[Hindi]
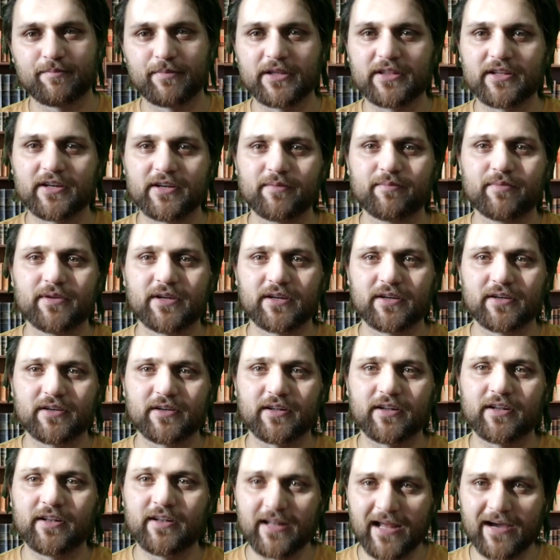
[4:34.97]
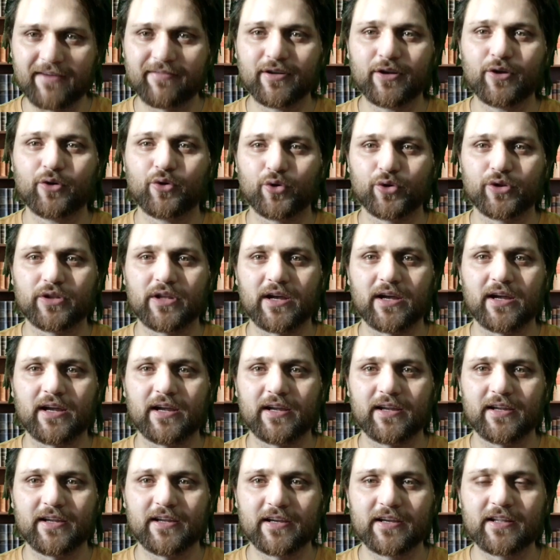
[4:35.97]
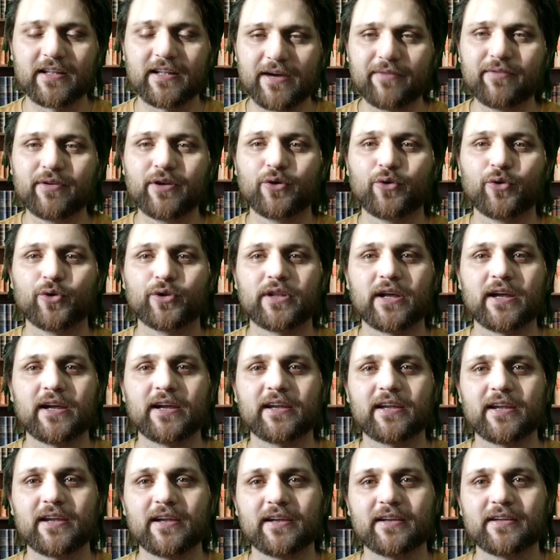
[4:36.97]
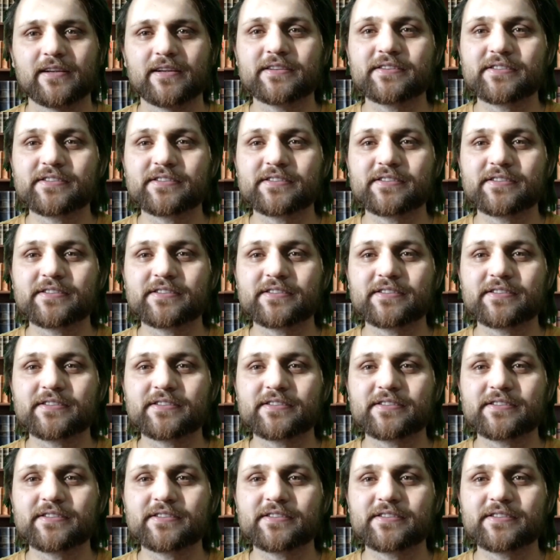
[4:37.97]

मतलब एक लेवल होता है एक लेवल होता है कि